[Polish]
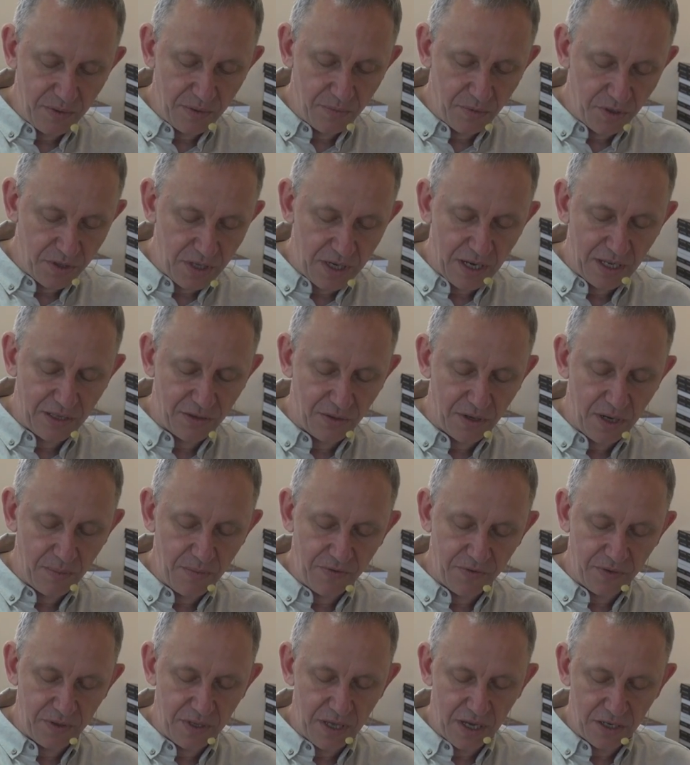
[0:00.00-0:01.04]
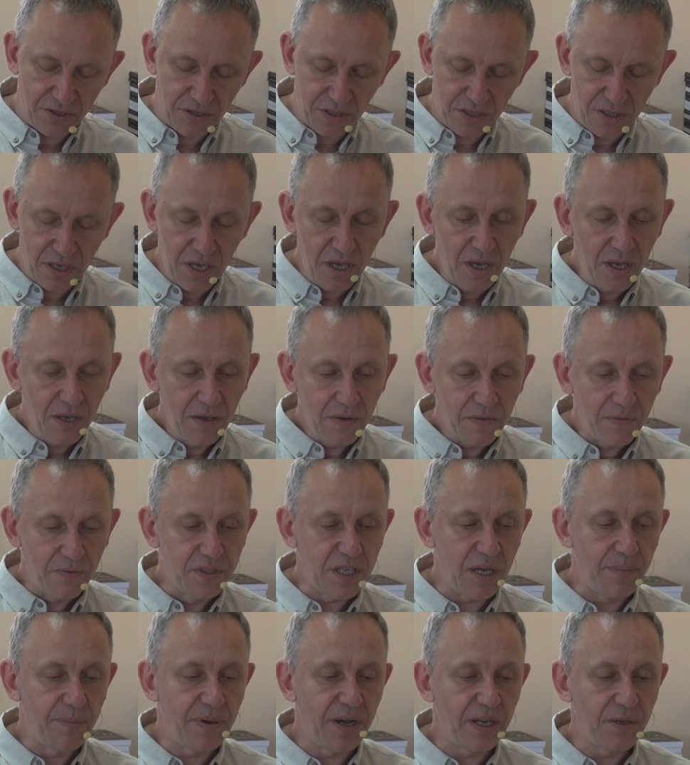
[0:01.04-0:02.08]
moderatorami wydarzeń w
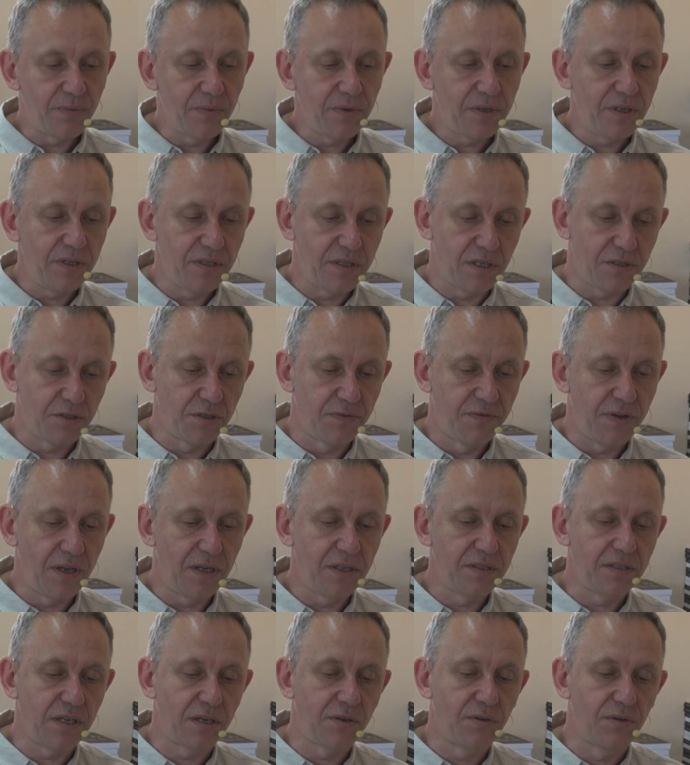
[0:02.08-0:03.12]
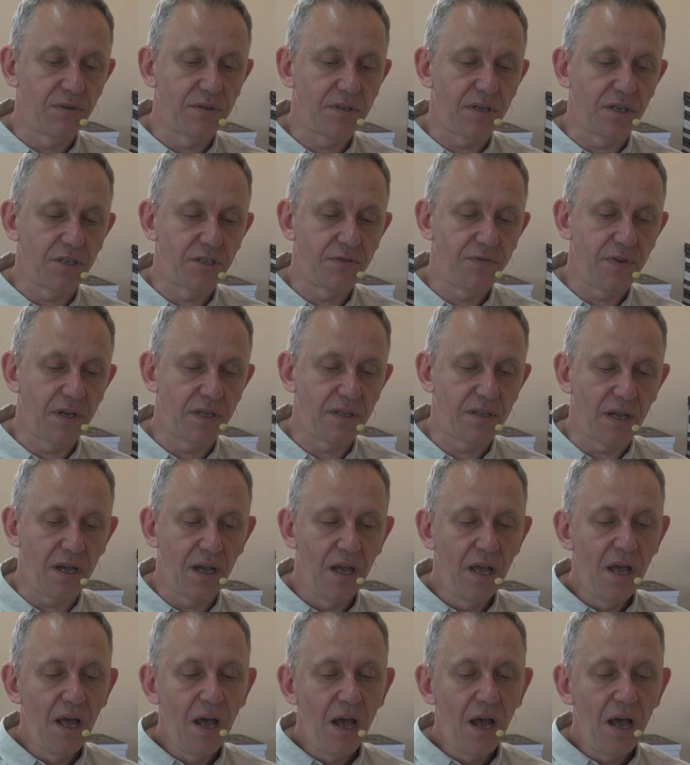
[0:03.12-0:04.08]
zapadłych i zacofanych zakątkach świata,